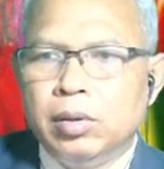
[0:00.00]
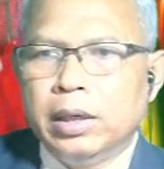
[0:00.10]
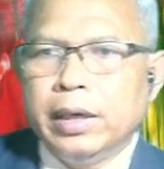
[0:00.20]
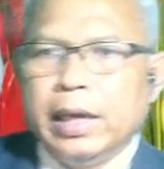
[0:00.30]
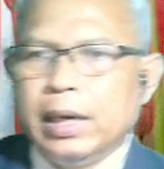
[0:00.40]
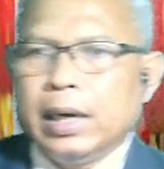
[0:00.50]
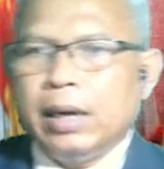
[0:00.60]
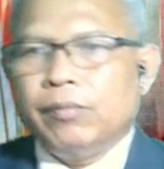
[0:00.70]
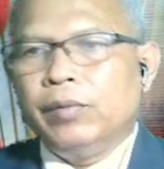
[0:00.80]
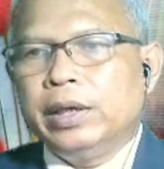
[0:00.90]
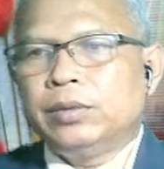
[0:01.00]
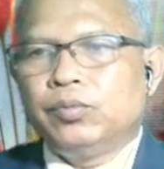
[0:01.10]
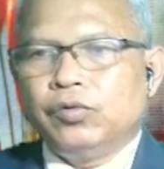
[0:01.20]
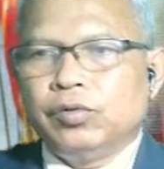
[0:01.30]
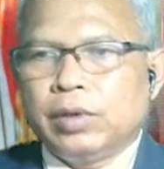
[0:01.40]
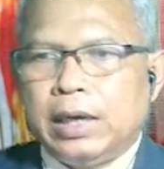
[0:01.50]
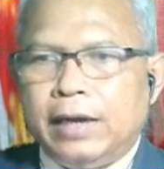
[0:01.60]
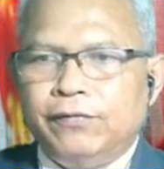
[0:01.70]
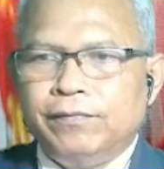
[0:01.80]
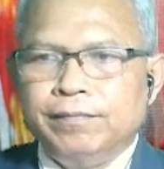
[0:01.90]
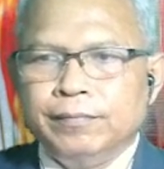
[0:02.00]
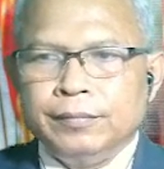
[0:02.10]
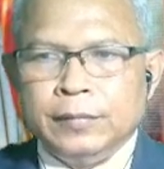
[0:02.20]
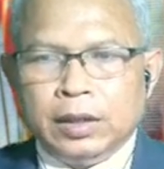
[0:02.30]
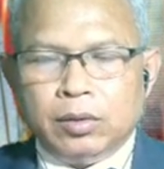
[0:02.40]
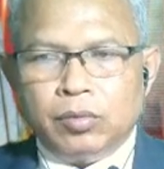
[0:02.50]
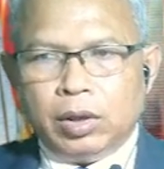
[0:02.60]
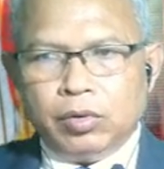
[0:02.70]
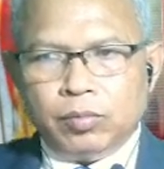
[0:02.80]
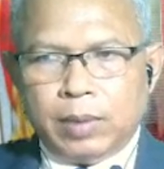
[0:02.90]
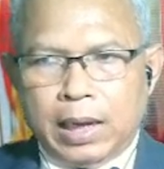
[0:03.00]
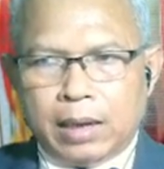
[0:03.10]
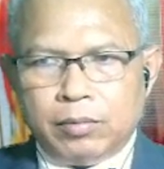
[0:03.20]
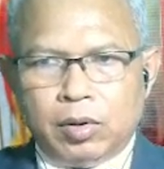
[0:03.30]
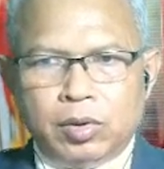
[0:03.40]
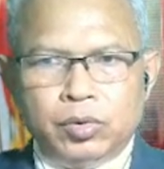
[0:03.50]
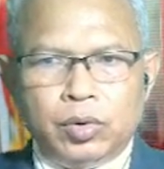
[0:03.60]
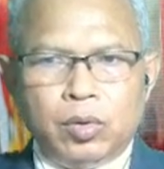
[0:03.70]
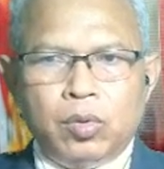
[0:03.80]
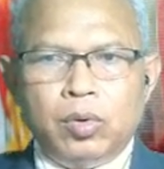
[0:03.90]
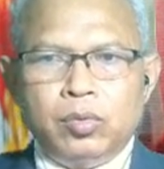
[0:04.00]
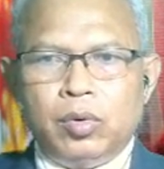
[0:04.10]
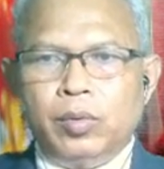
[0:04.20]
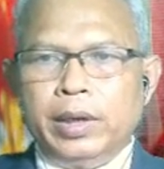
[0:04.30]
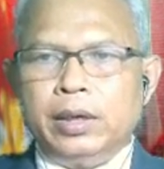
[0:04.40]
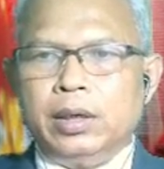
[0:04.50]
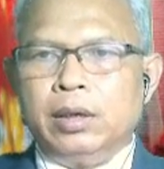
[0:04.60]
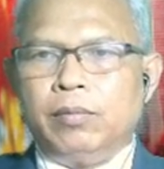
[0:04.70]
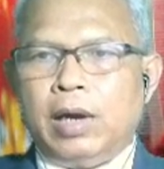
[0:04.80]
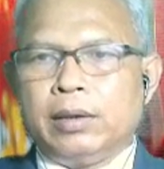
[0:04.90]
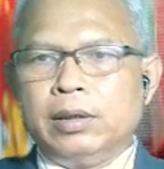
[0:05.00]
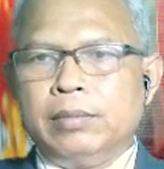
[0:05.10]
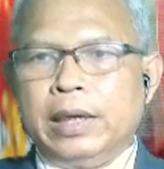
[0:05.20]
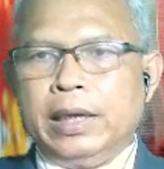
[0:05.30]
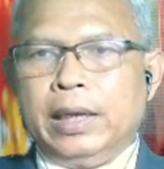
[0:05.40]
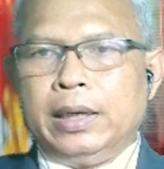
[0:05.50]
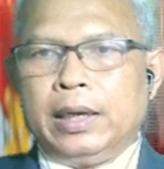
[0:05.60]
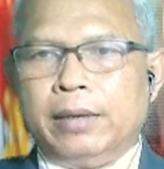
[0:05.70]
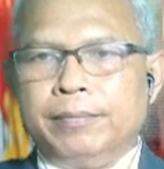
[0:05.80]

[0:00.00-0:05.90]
กเรียนนะครับ with photograph ด้วยรูปภาพ or your own drawing หรือวาดขึ้นมาเองนะครับ